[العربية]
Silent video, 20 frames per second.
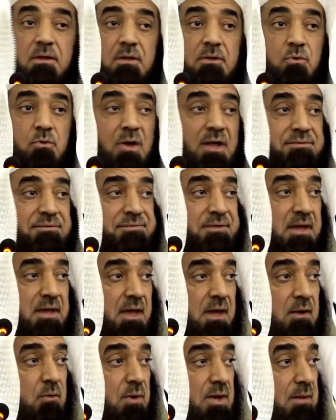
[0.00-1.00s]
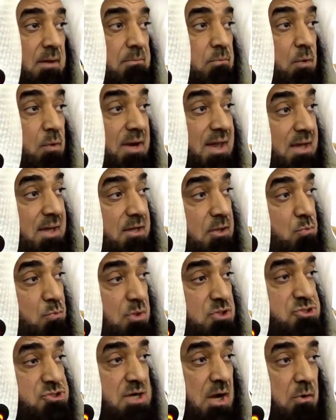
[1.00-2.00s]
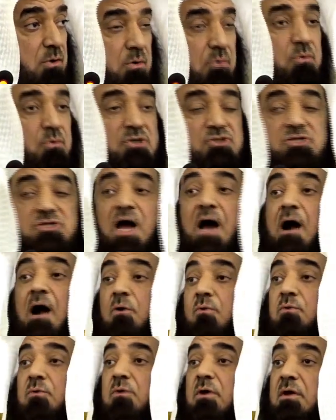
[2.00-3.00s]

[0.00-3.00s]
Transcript: يخطئه ولم ولكن وجهه وجهه